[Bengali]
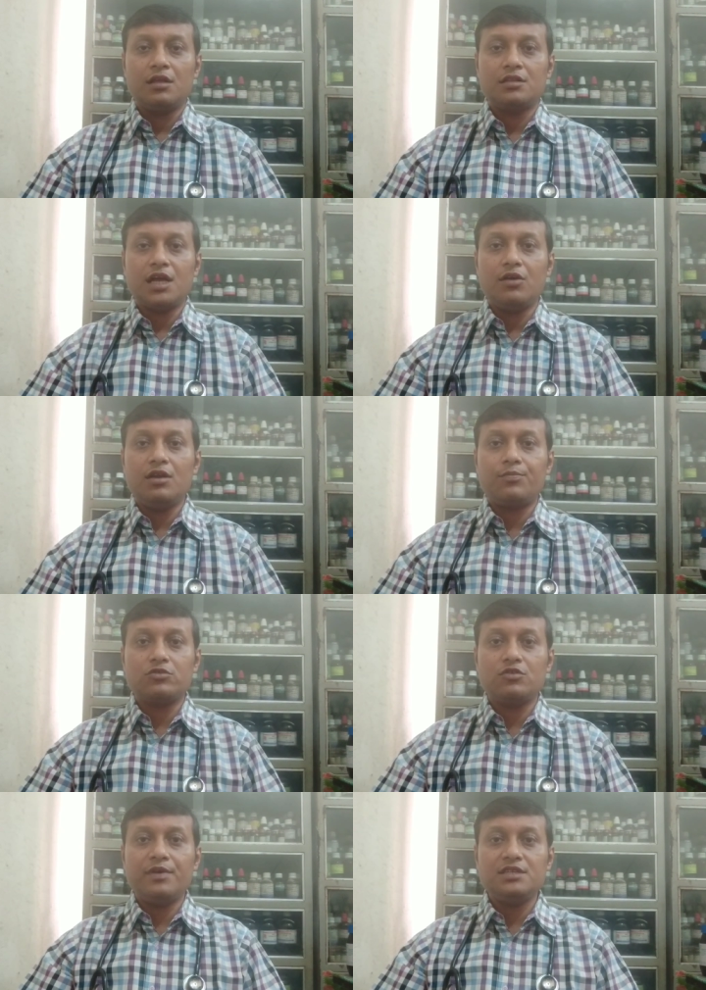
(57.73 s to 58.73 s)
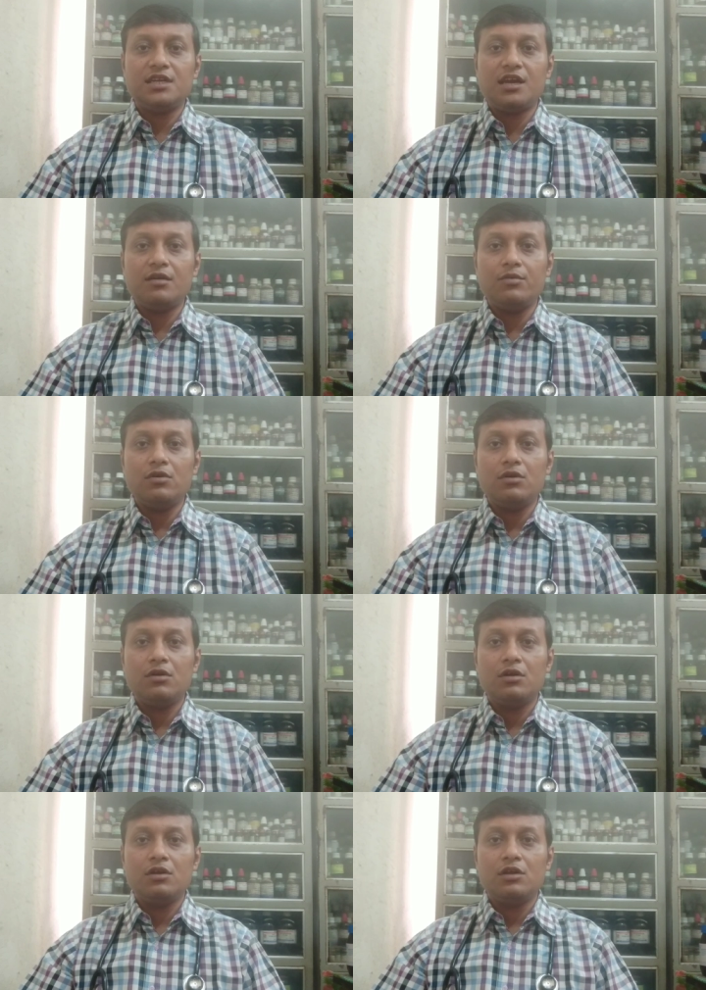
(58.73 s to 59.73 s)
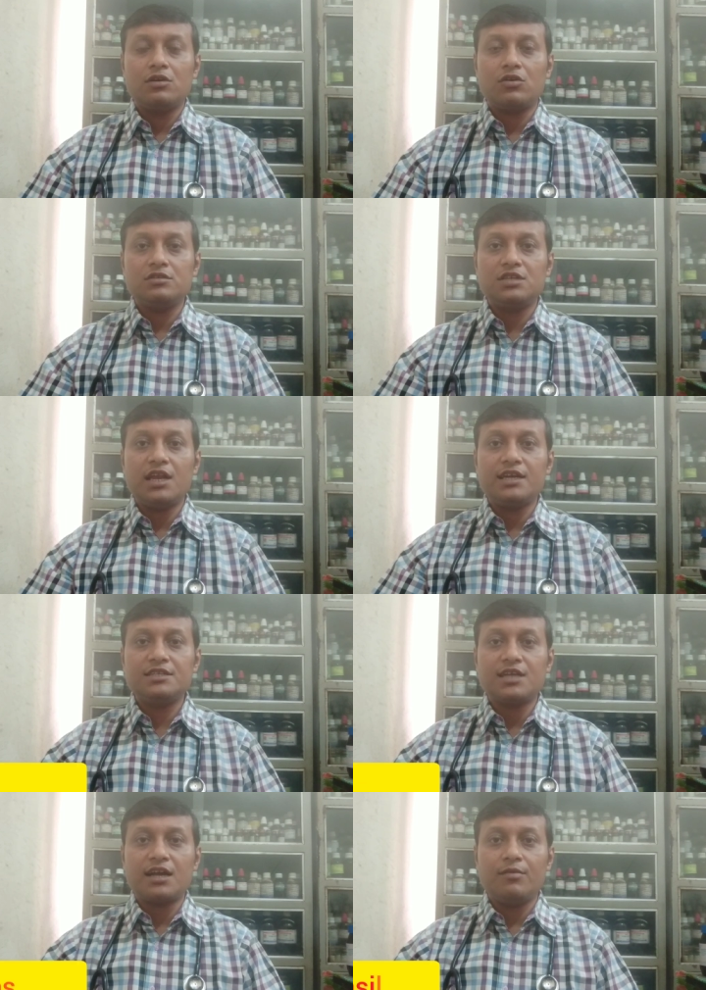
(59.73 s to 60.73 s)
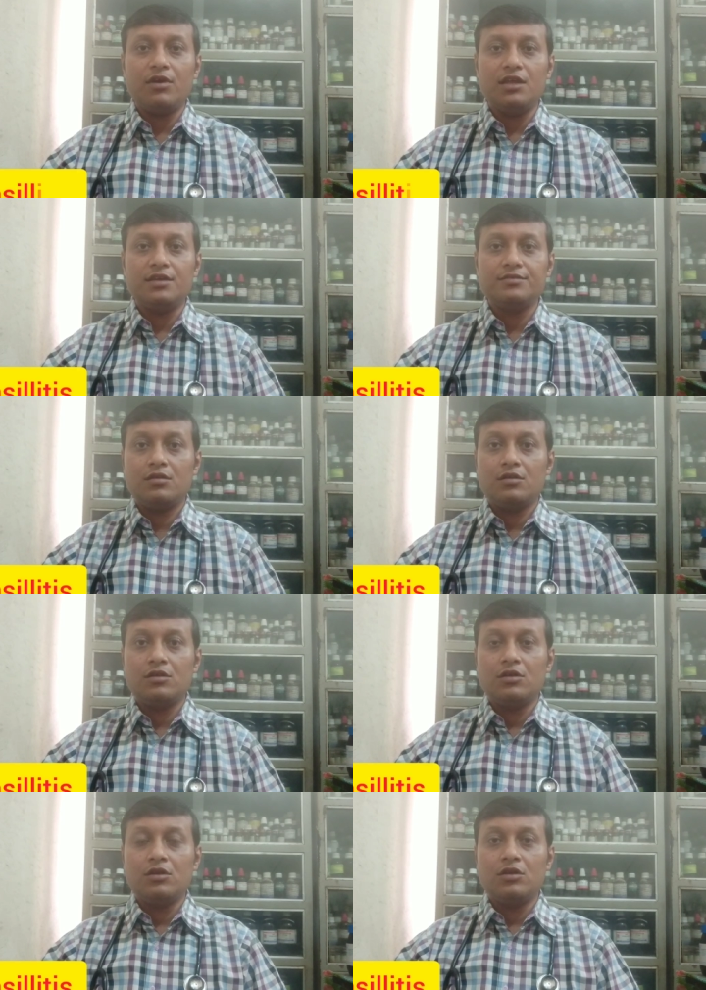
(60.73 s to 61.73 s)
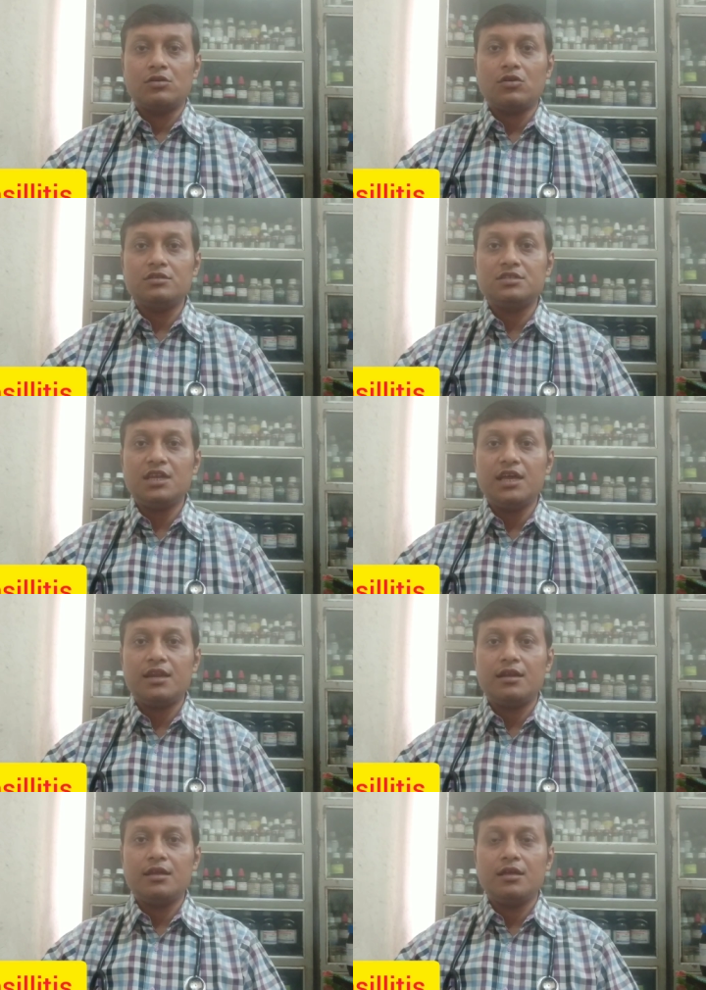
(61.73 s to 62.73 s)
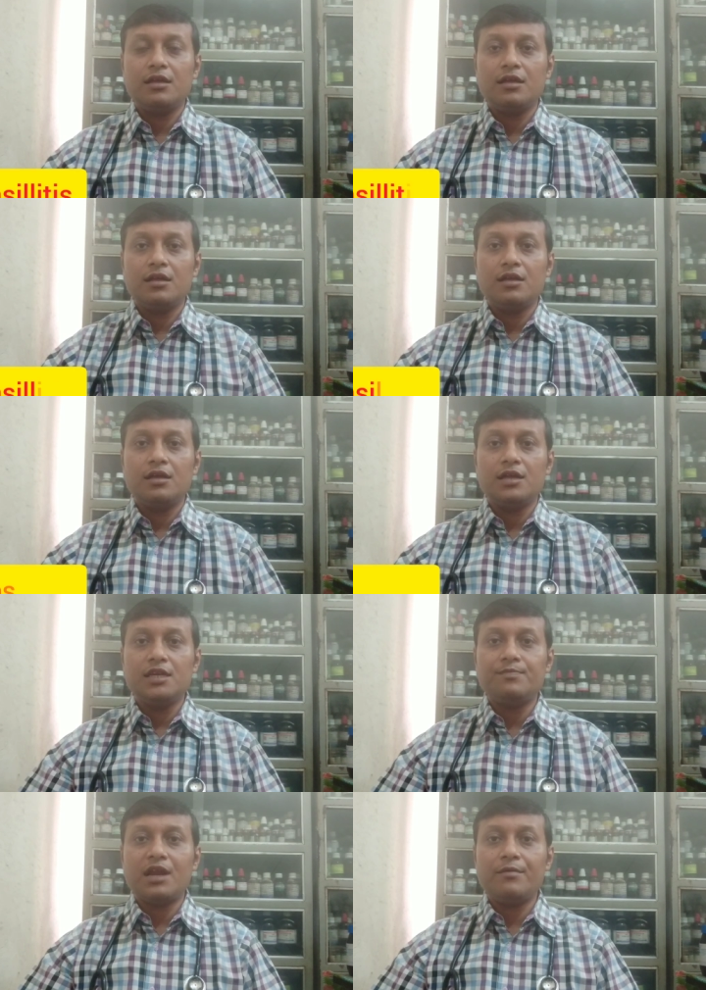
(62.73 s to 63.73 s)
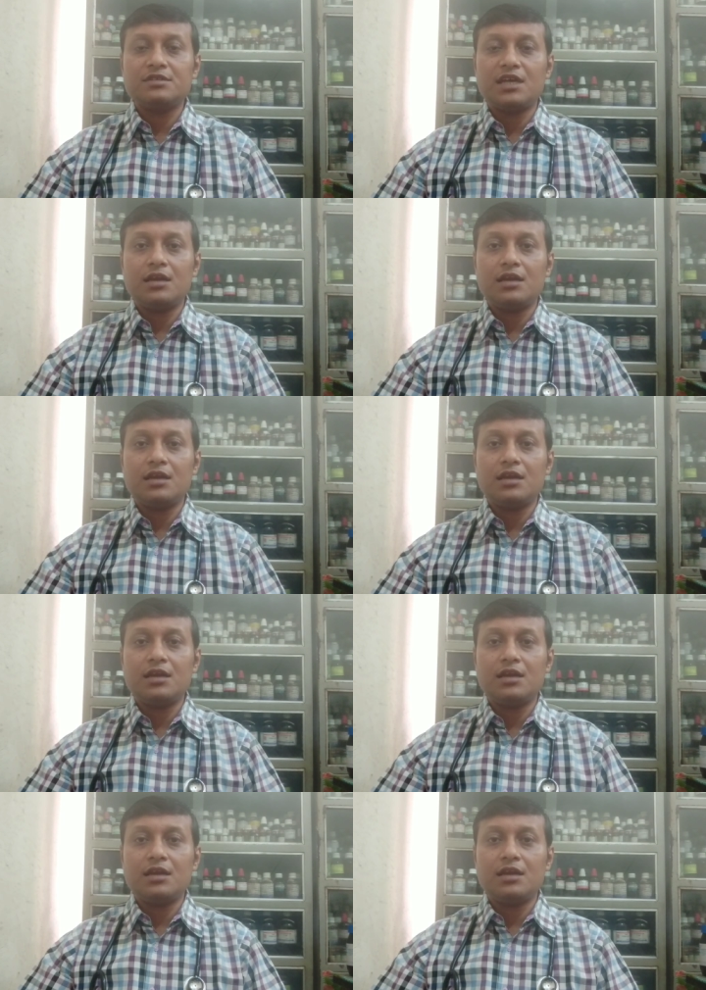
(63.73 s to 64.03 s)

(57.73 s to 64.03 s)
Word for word: তাহলে প্রথমেই জেনে নেব টনসিলাইটিস কাকে বলে টনসিলের ইনফ্লামেশন